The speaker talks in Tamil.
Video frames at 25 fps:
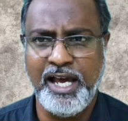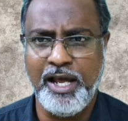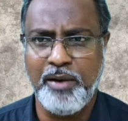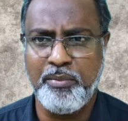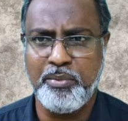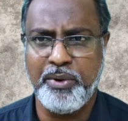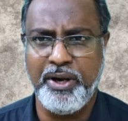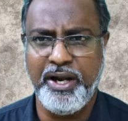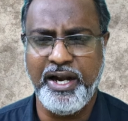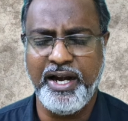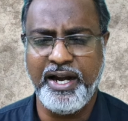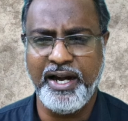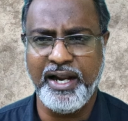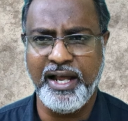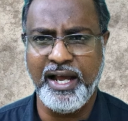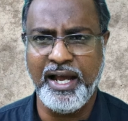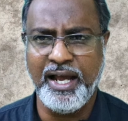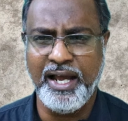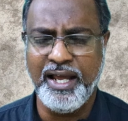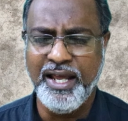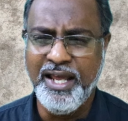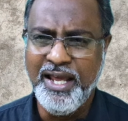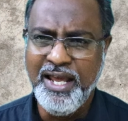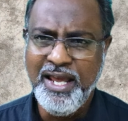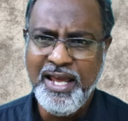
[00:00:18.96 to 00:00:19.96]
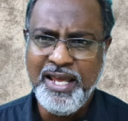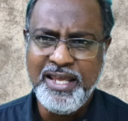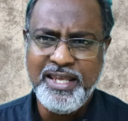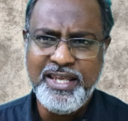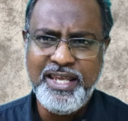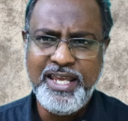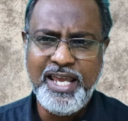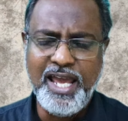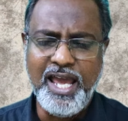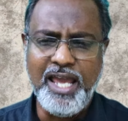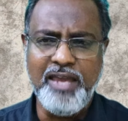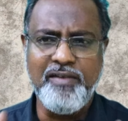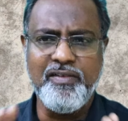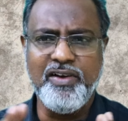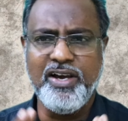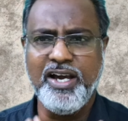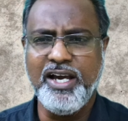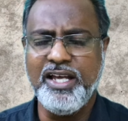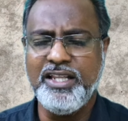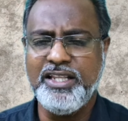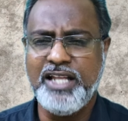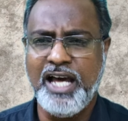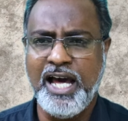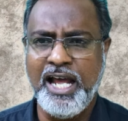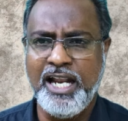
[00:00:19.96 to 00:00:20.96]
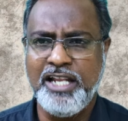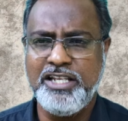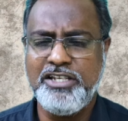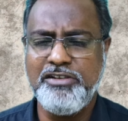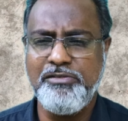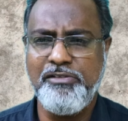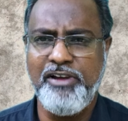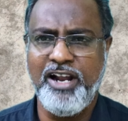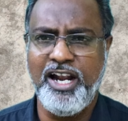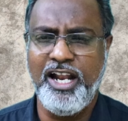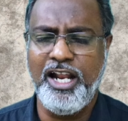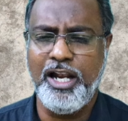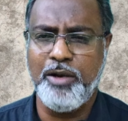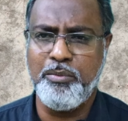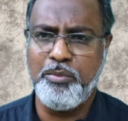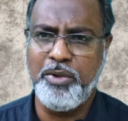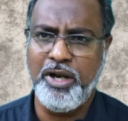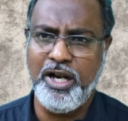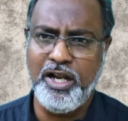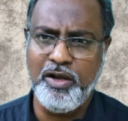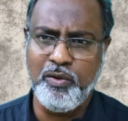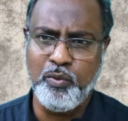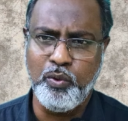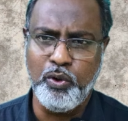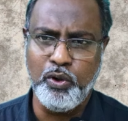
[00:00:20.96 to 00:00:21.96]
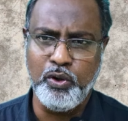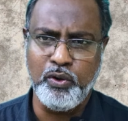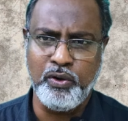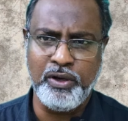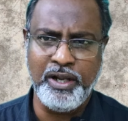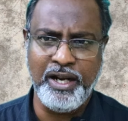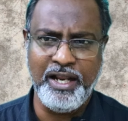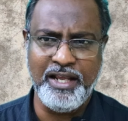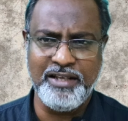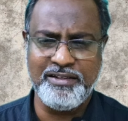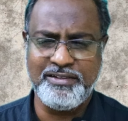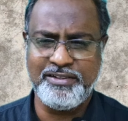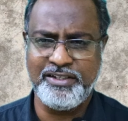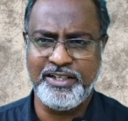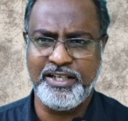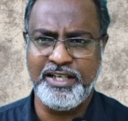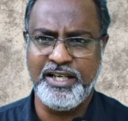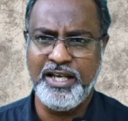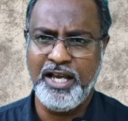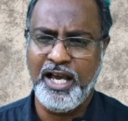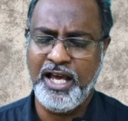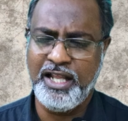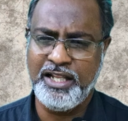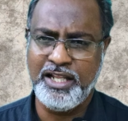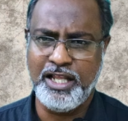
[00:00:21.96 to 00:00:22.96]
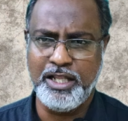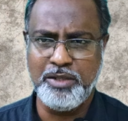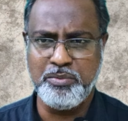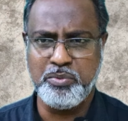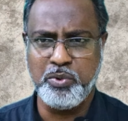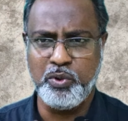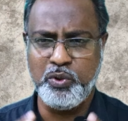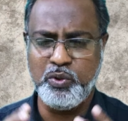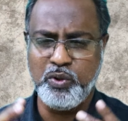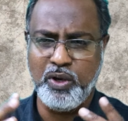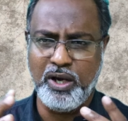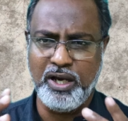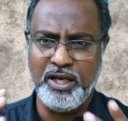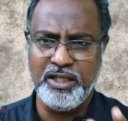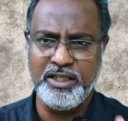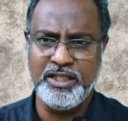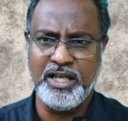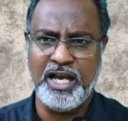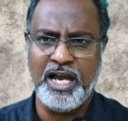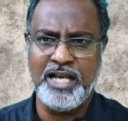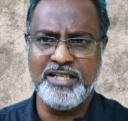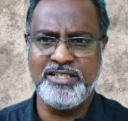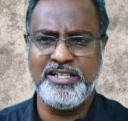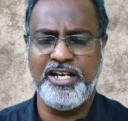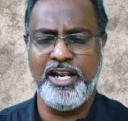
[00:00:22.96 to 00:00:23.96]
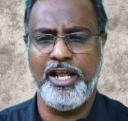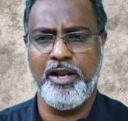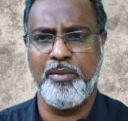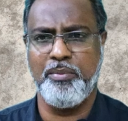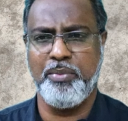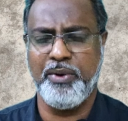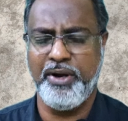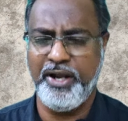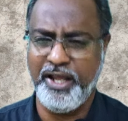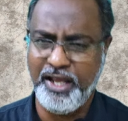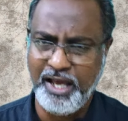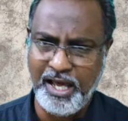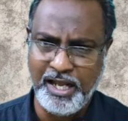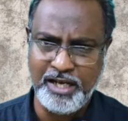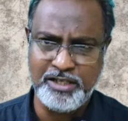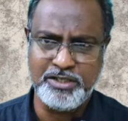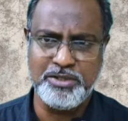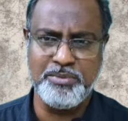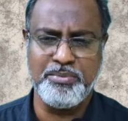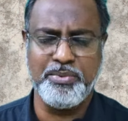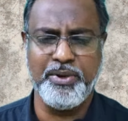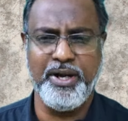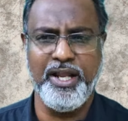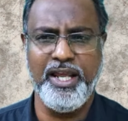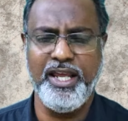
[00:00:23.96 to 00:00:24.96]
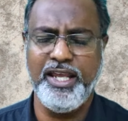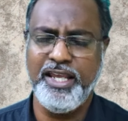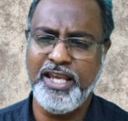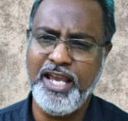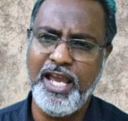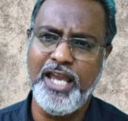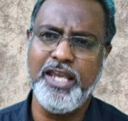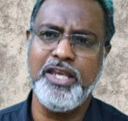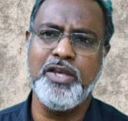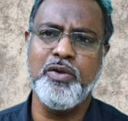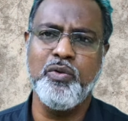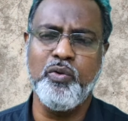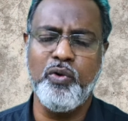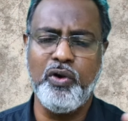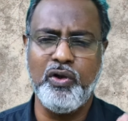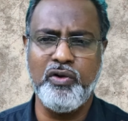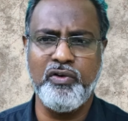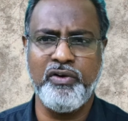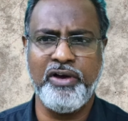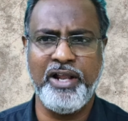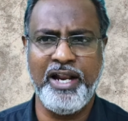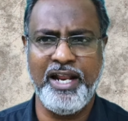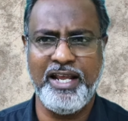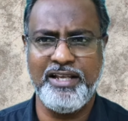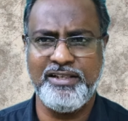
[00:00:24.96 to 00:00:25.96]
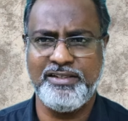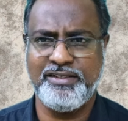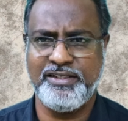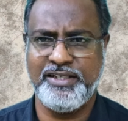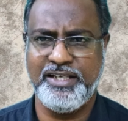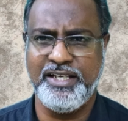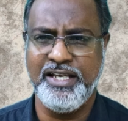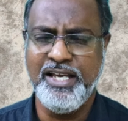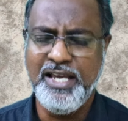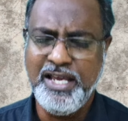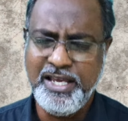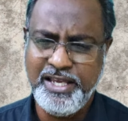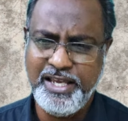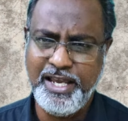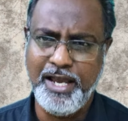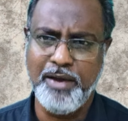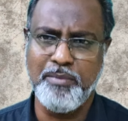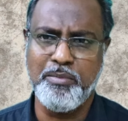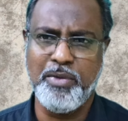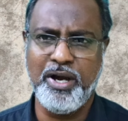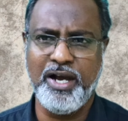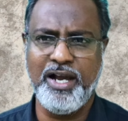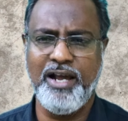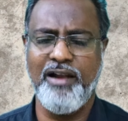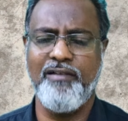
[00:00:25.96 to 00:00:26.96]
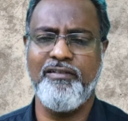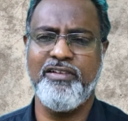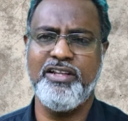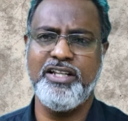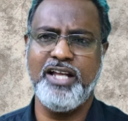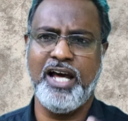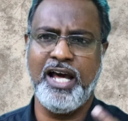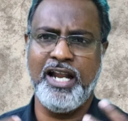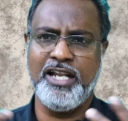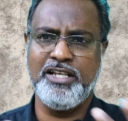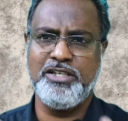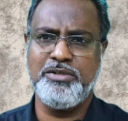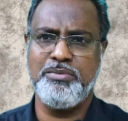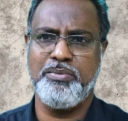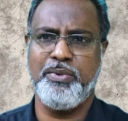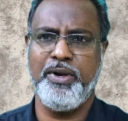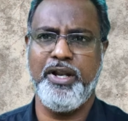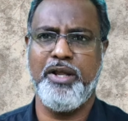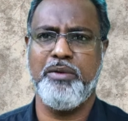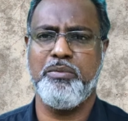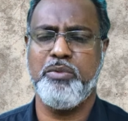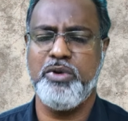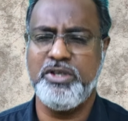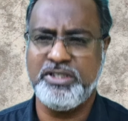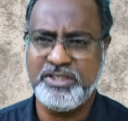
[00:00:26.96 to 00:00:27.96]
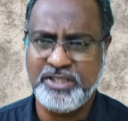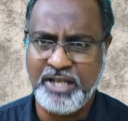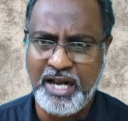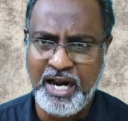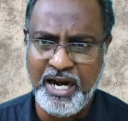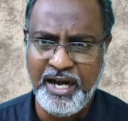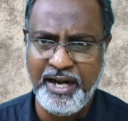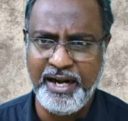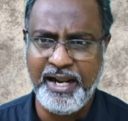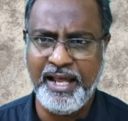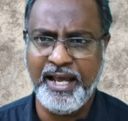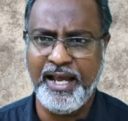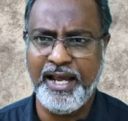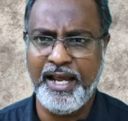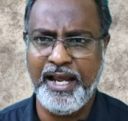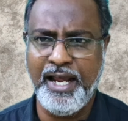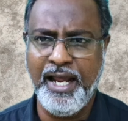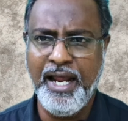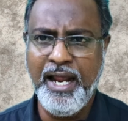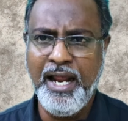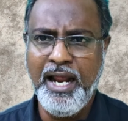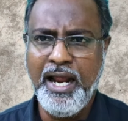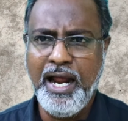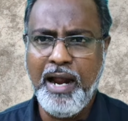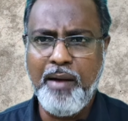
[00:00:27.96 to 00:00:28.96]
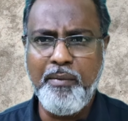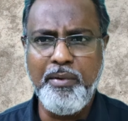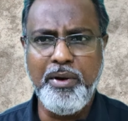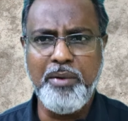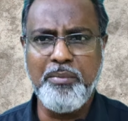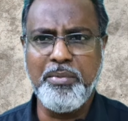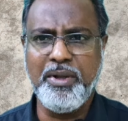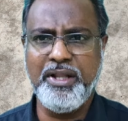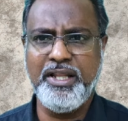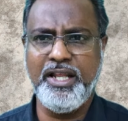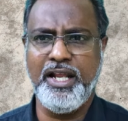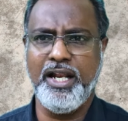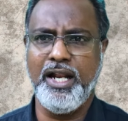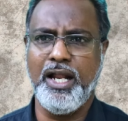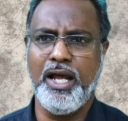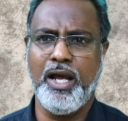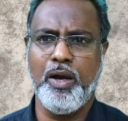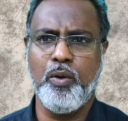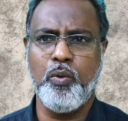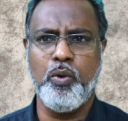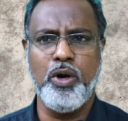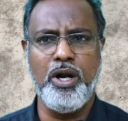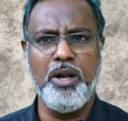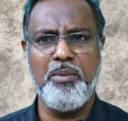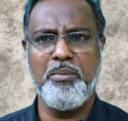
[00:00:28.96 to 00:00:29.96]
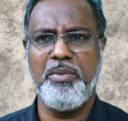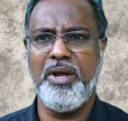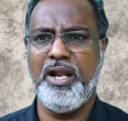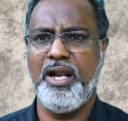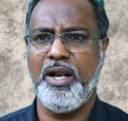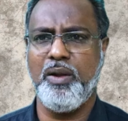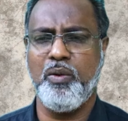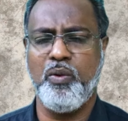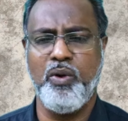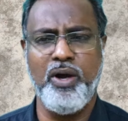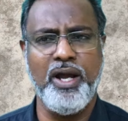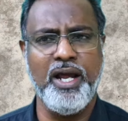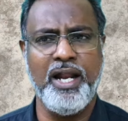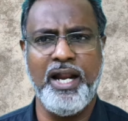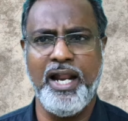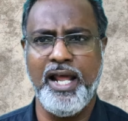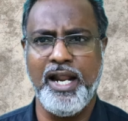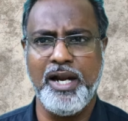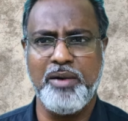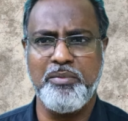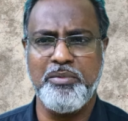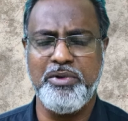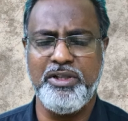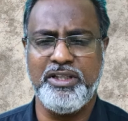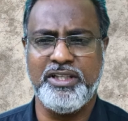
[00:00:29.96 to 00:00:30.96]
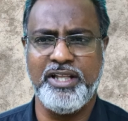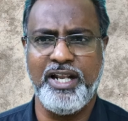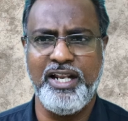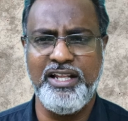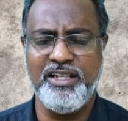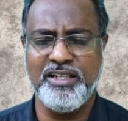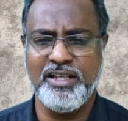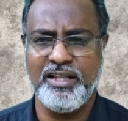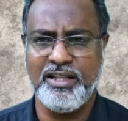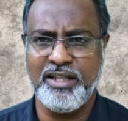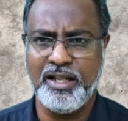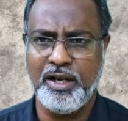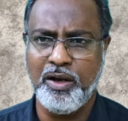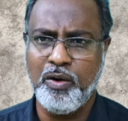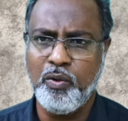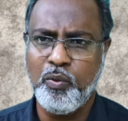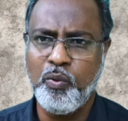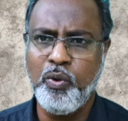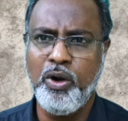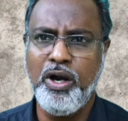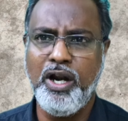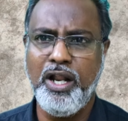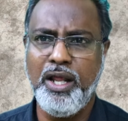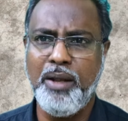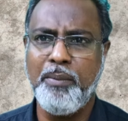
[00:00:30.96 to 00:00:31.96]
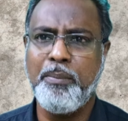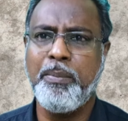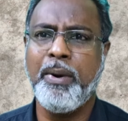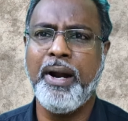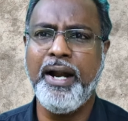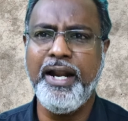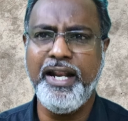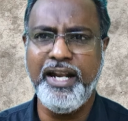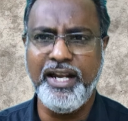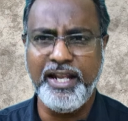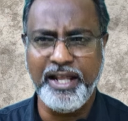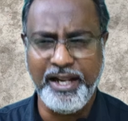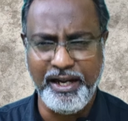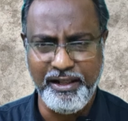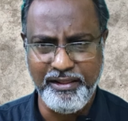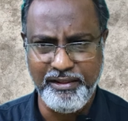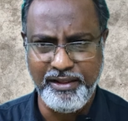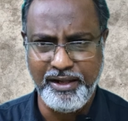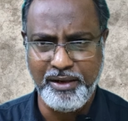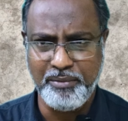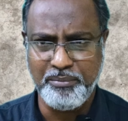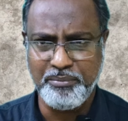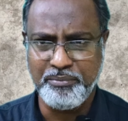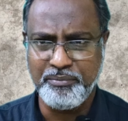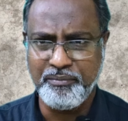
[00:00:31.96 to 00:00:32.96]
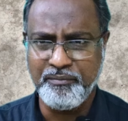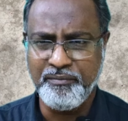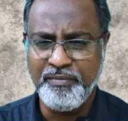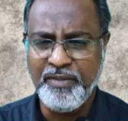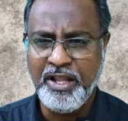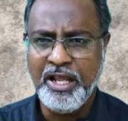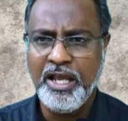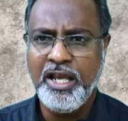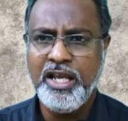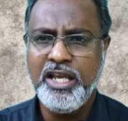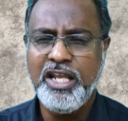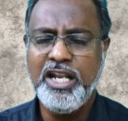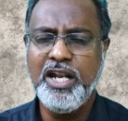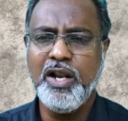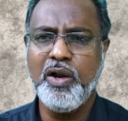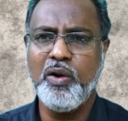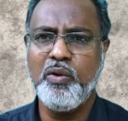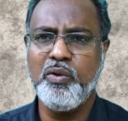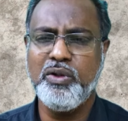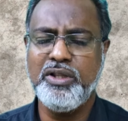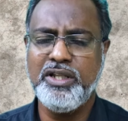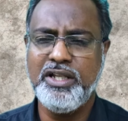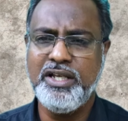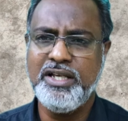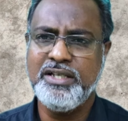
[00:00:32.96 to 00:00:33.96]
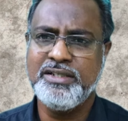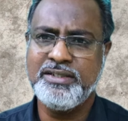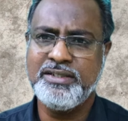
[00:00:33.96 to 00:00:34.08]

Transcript: தயார் பண்ணிகிட்டு இருக்காங்க ஏன் இவங்க அந்த அரசு வேலையில் மேலே இவ்வளோ கிரேஸு அதாவது பொதுவாக இந்த ஆசிரியர் பணி அரசு பணிக்கு ஏன் இவ்வளோ கிரேஸு ஏன் மக்கள் வந்து அரசு பணியை போய் சாடுறாங்க அப்படின்னு பார்த்தீங்கன்னா ஒன்றுமே இல்லை உங்கள் எல்லாருக்குமே தெரிஞ்சது தான் ஒன்று பணி நிரந்தரம் இன்னொன்று வந்து